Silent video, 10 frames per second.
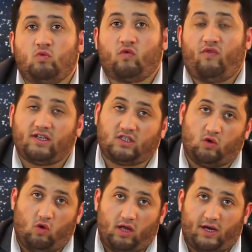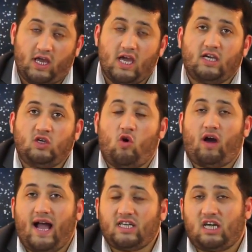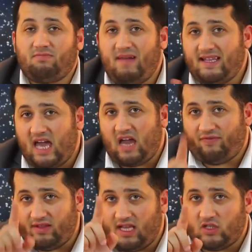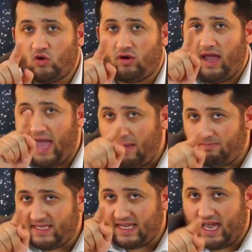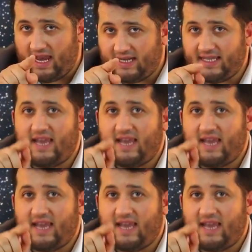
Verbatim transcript: А если после буквы «мед» будет идти просто «хамза»,